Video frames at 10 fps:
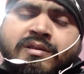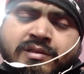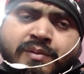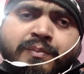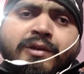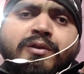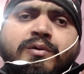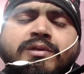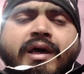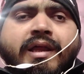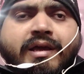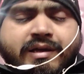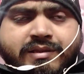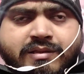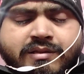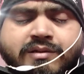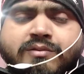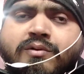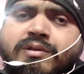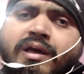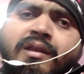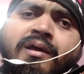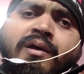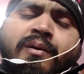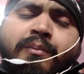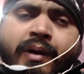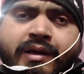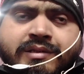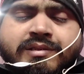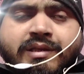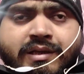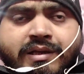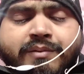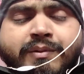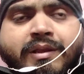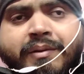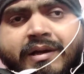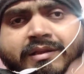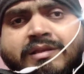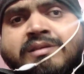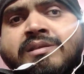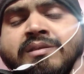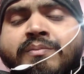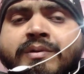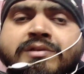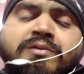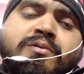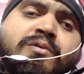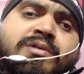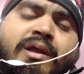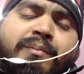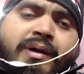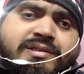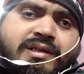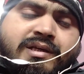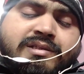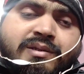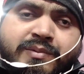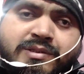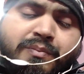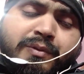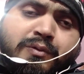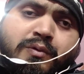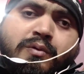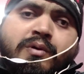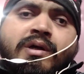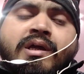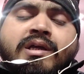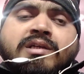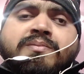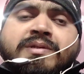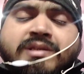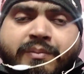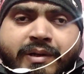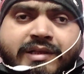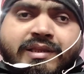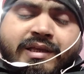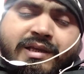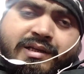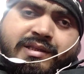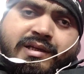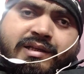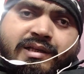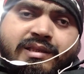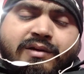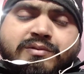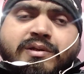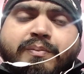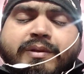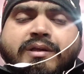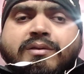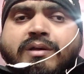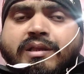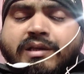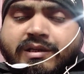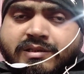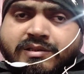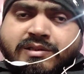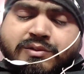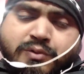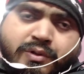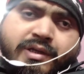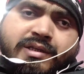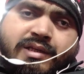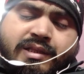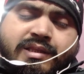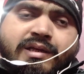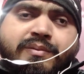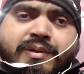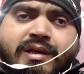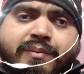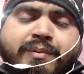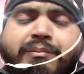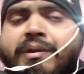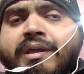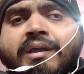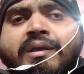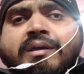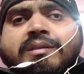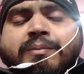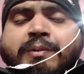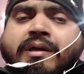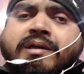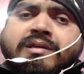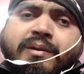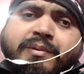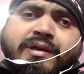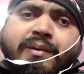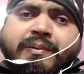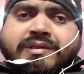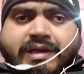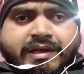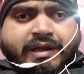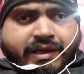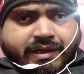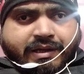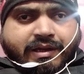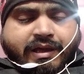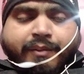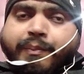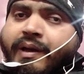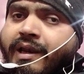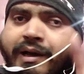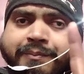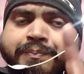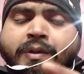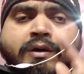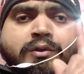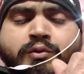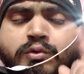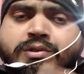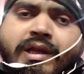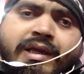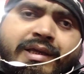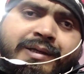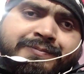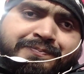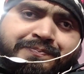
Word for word: दिसंबर 2022 तक के मतलब 31 दिसंबर सन 2022 तक के समस्त पदों को इसमें सम्मिलित नहीं कर दिया जाता उसके पद अध्याचन से जुड़ नहीं जाते हैं विज्ञापन में तब तक इसका विज्ञापन जारी नहीं करना है पहला दूसरा ये